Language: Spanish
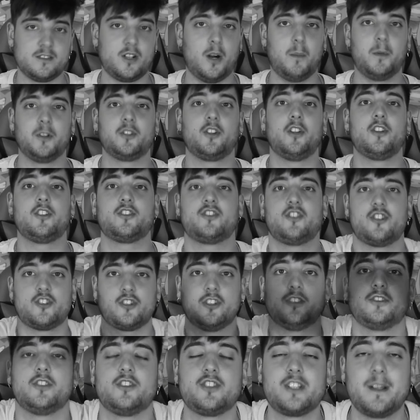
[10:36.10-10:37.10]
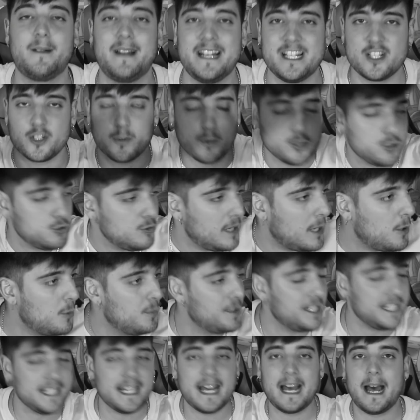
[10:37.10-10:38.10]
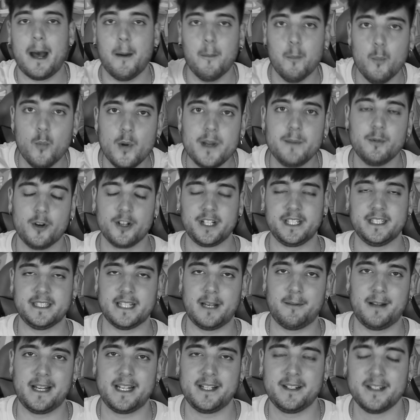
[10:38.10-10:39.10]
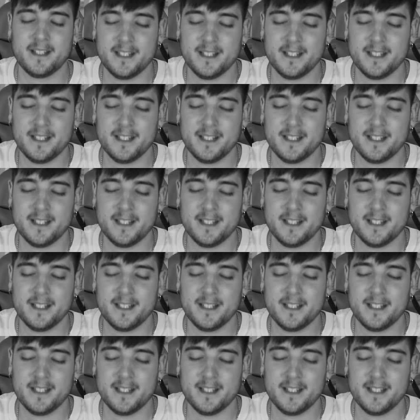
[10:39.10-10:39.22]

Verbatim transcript: Como todos nosotros, chavales, somos una comunidad muy bonita, ¿vale?